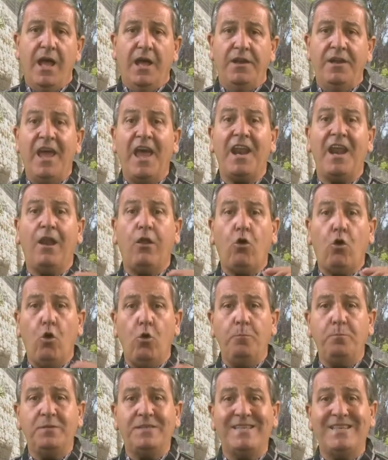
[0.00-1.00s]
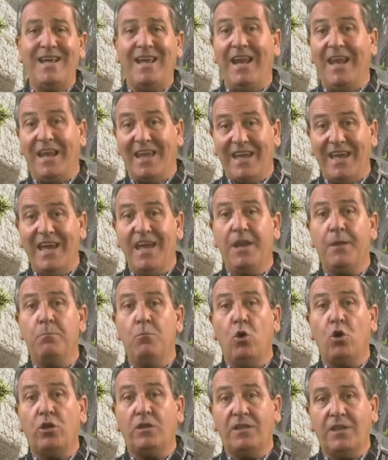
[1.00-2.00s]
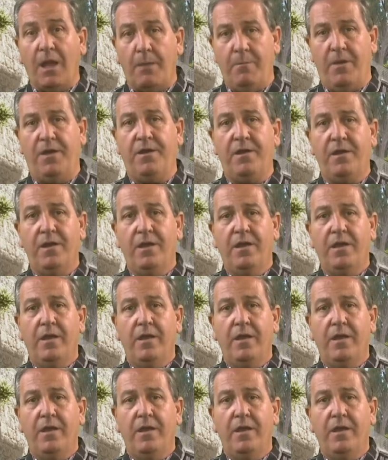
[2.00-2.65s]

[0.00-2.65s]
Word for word: نرى الخبز الغير مختمر